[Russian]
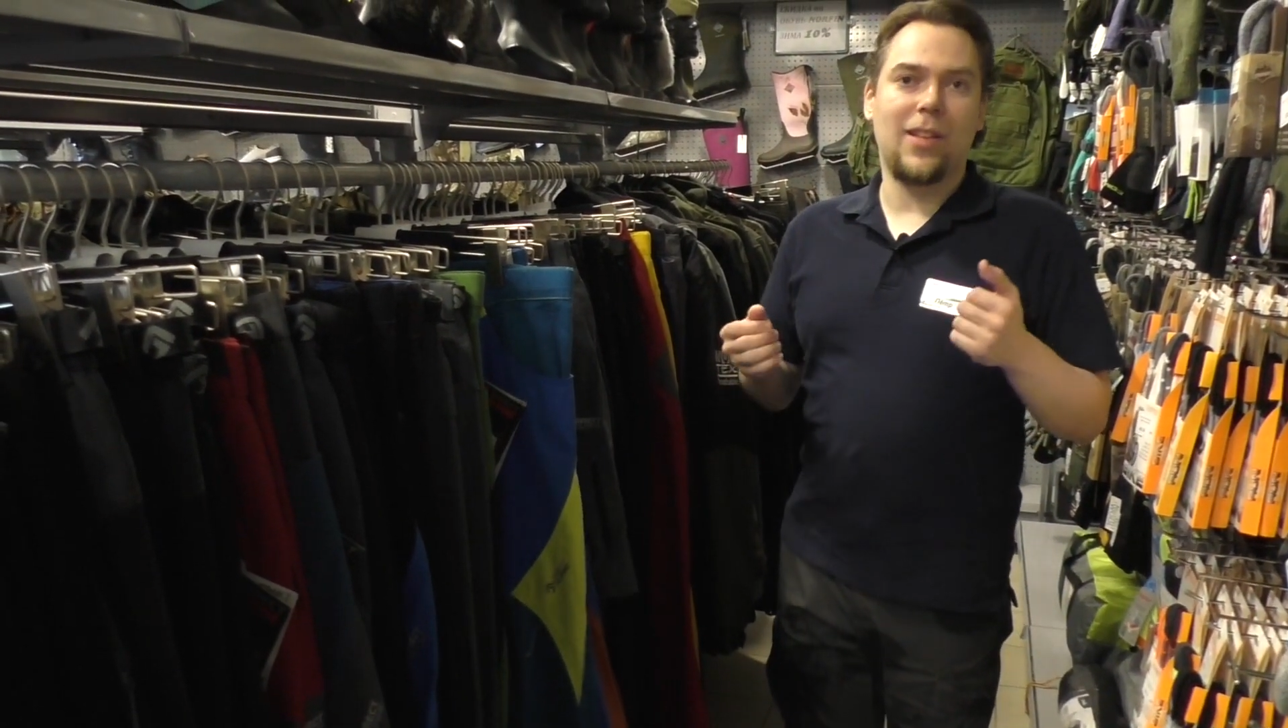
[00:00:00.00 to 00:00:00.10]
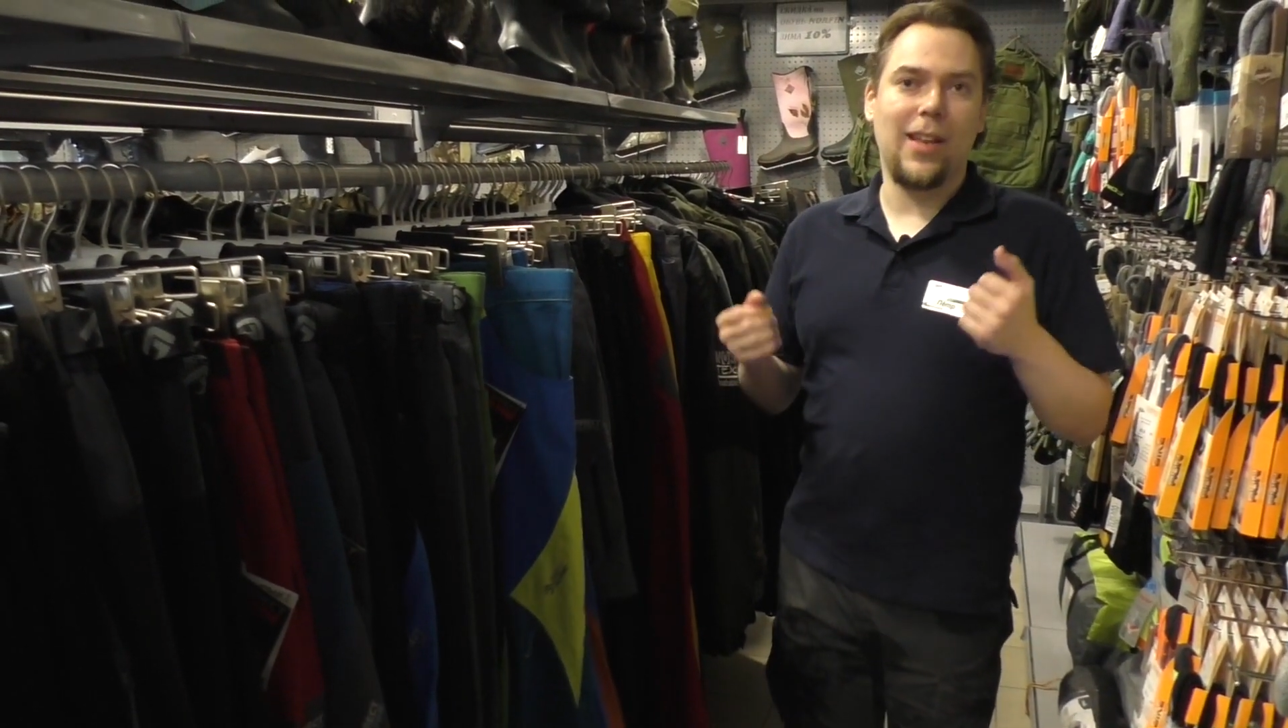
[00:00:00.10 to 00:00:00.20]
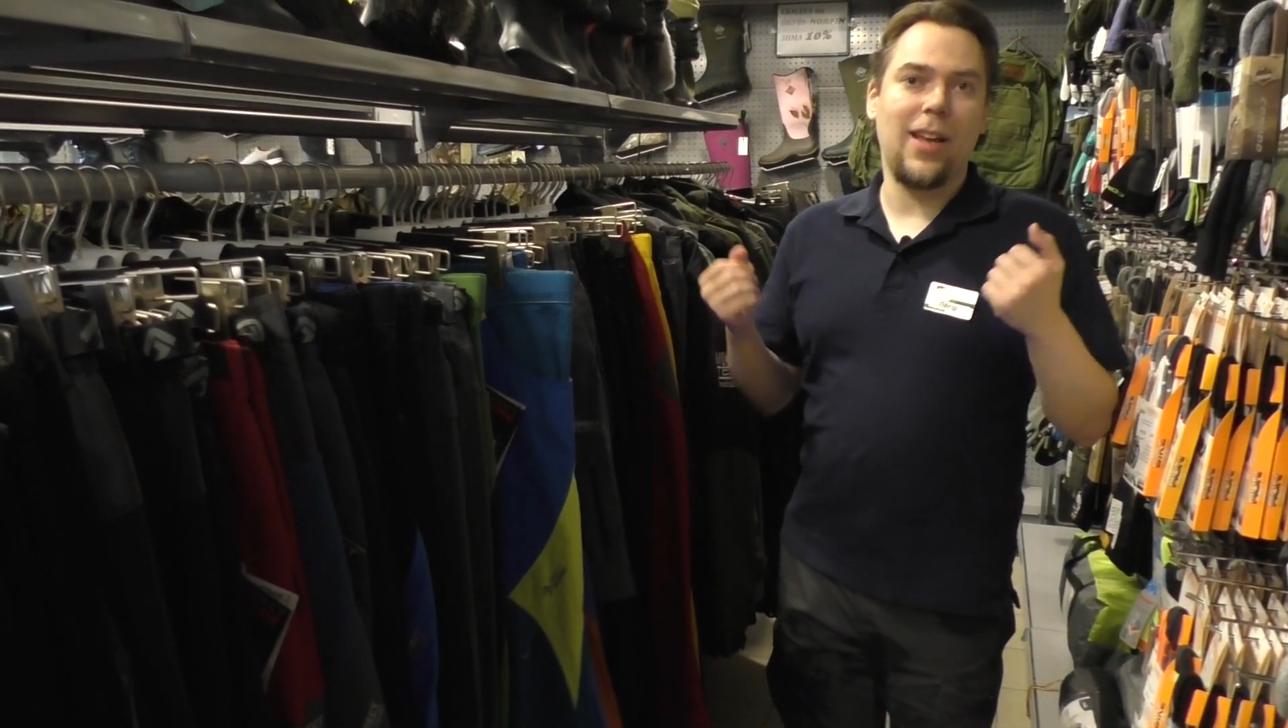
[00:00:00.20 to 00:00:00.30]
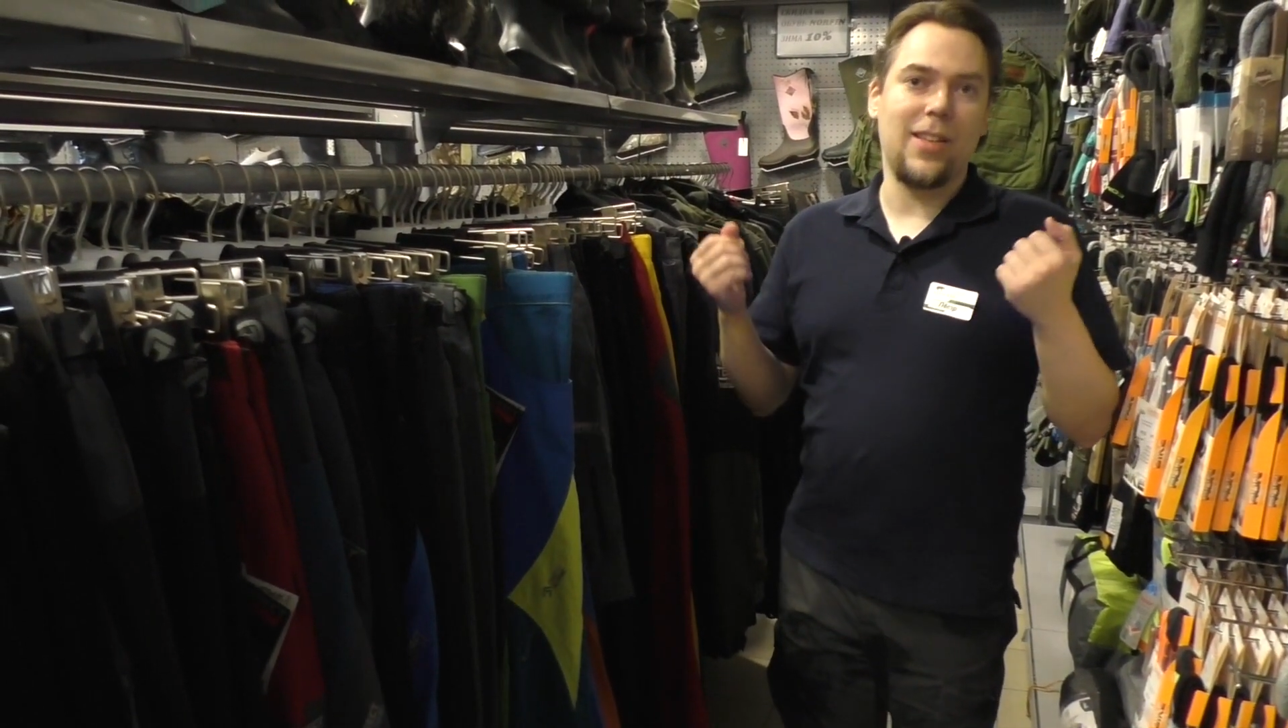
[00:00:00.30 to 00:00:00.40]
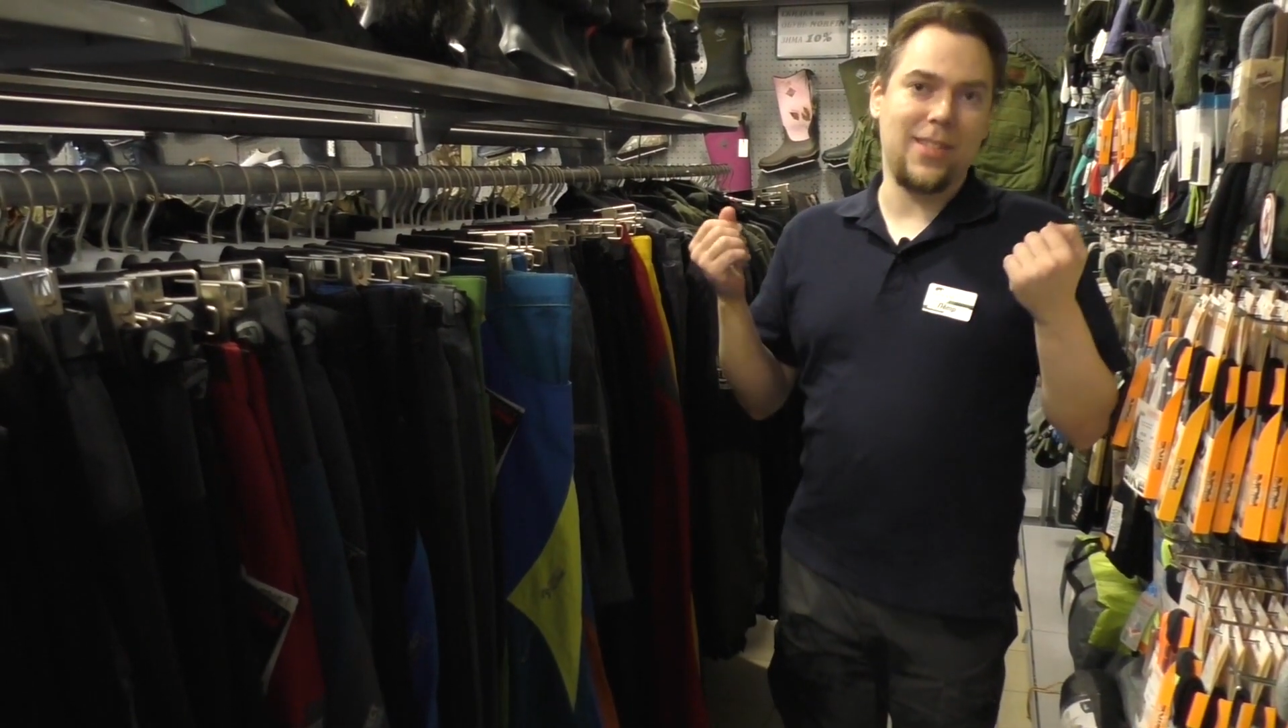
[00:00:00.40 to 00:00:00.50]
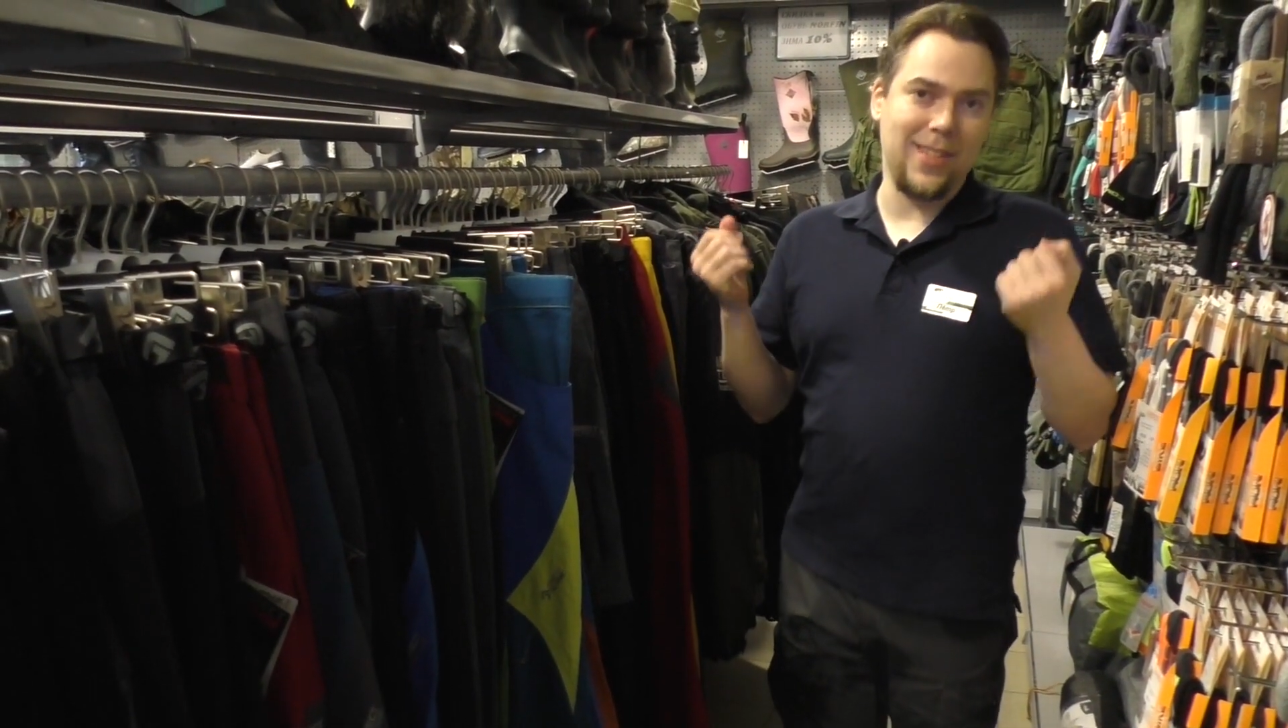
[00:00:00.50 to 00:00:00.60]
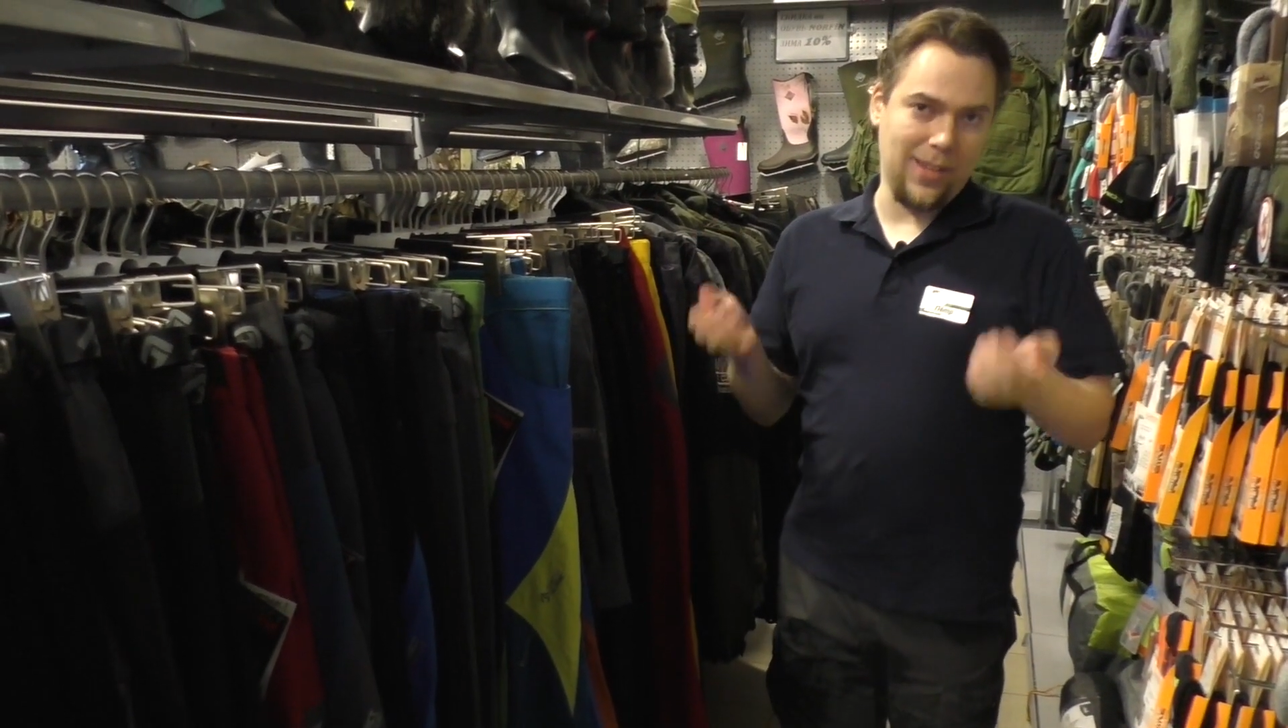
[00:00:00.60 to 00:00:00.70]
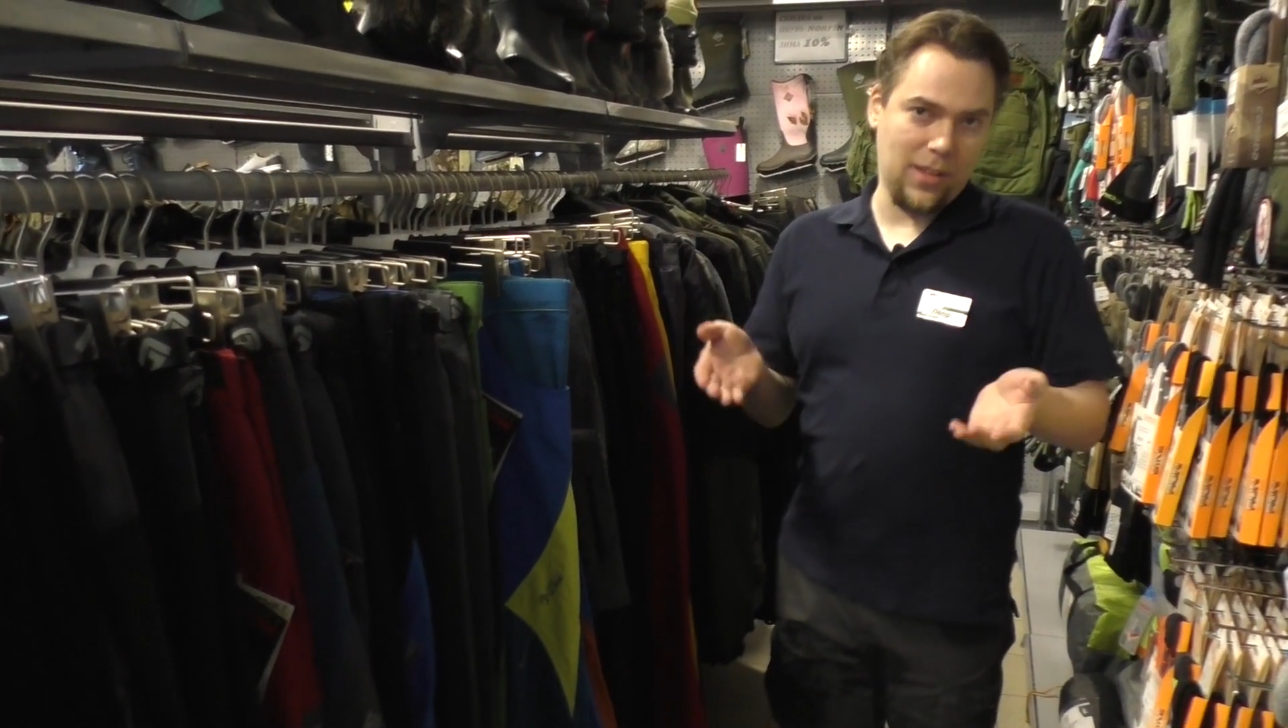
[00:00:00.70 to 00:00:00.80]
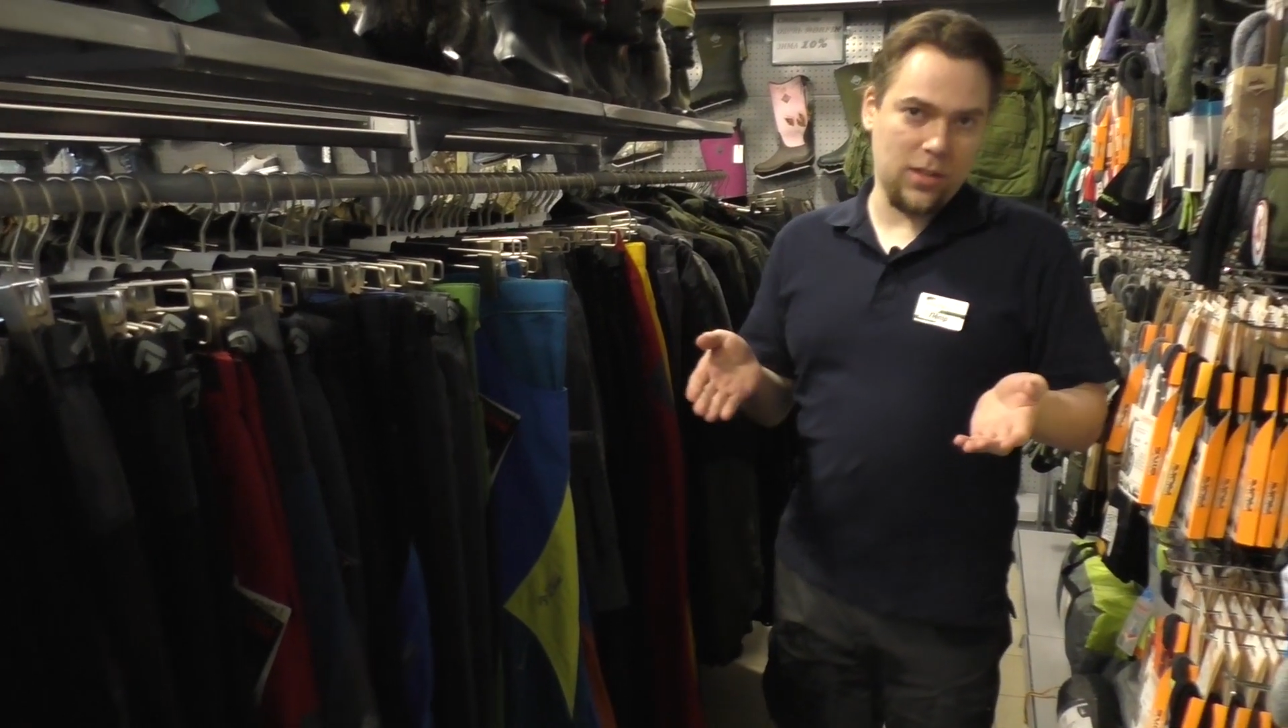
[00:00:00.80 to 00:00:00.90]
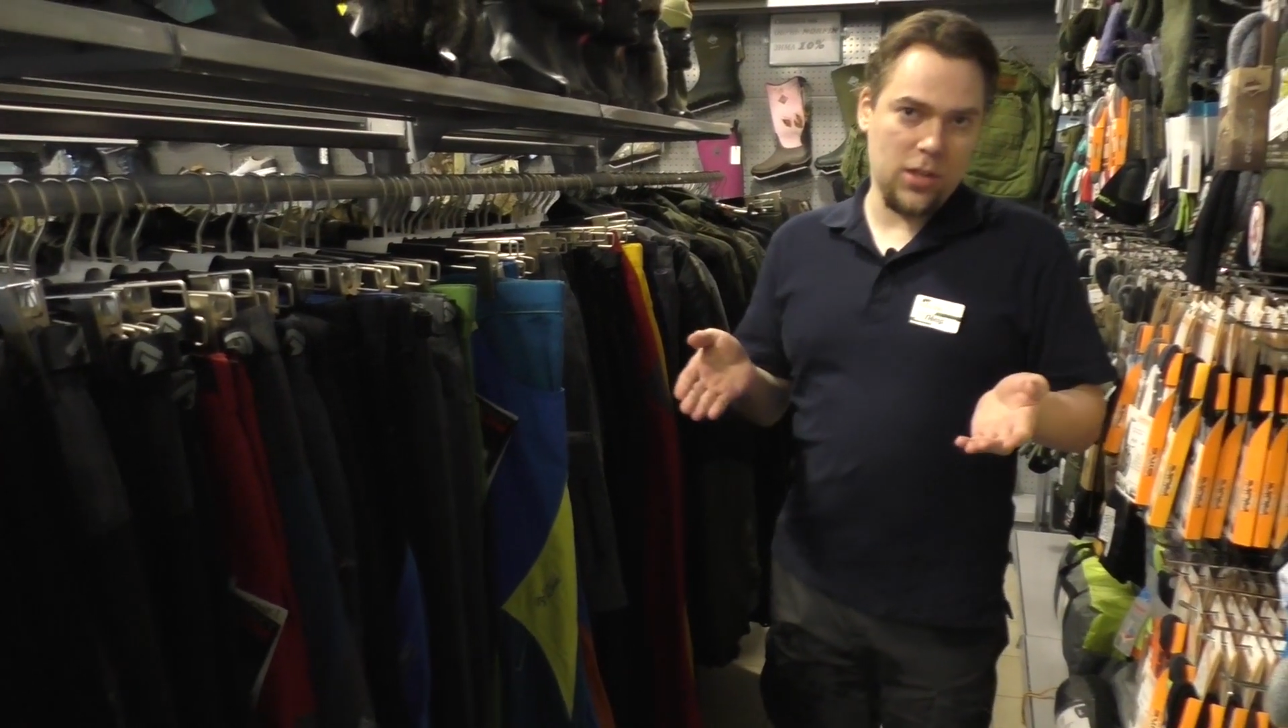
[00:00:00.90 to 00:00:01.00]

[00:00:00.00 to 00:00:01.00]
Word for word: для сильных